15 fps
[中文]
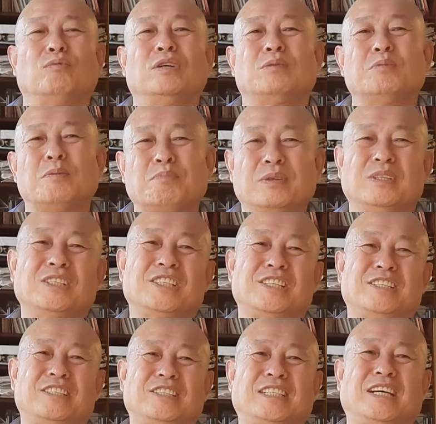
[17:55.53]
为什么不能
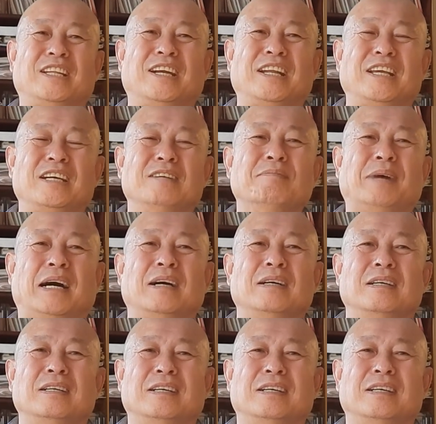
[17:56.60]
吃人家的灵嘛？